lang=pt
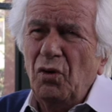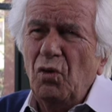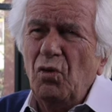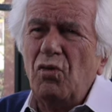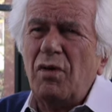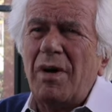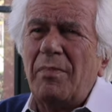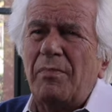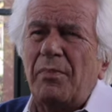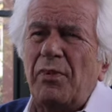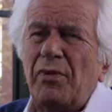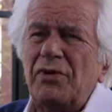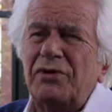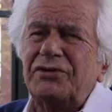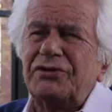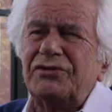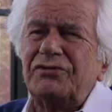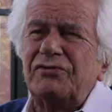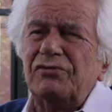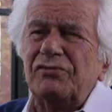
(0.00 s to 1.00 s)
O
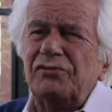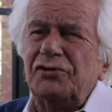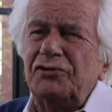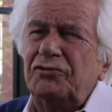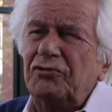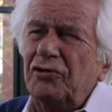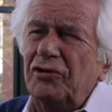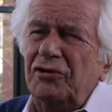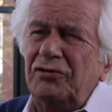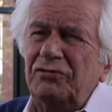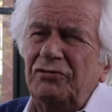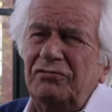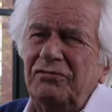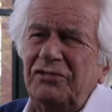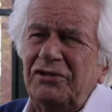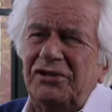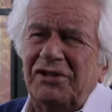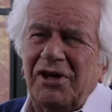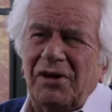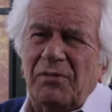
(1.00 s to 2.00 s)
apóstolo
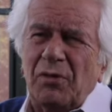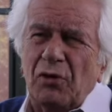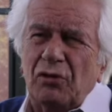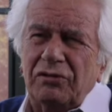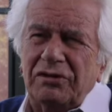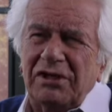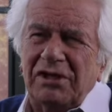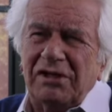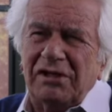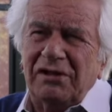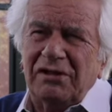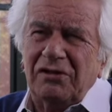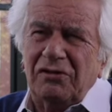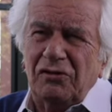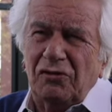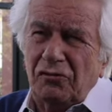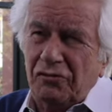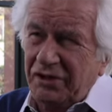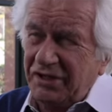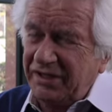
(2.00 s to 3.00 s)
João chamou de
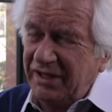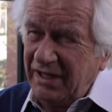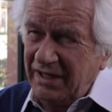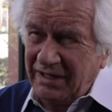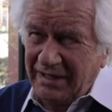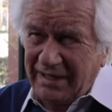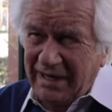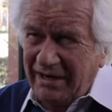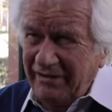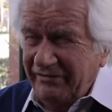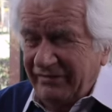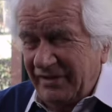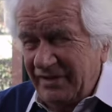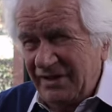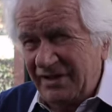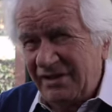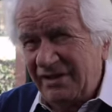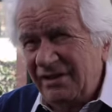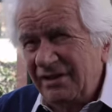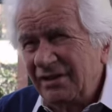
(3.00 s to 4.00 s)
luz sem
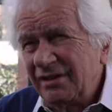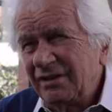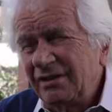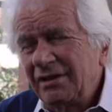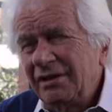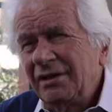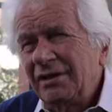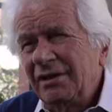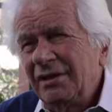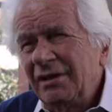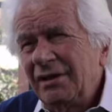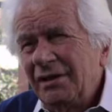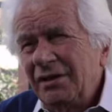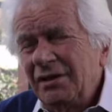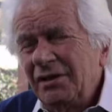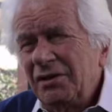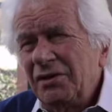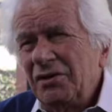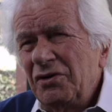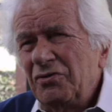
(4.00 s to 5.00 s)
trevas.
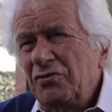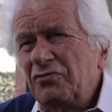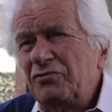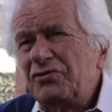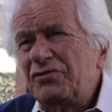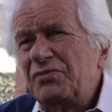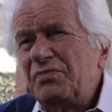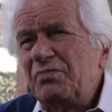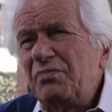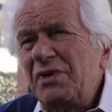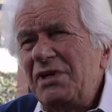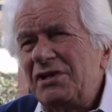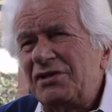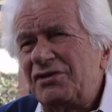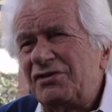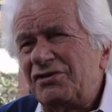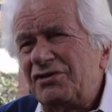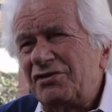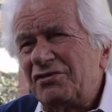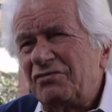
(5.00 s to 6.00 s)
Os
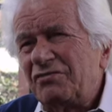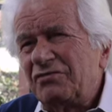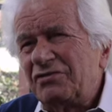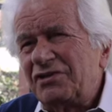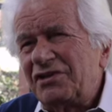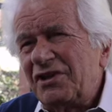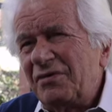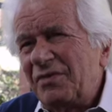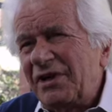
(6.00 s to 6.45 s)
místicos e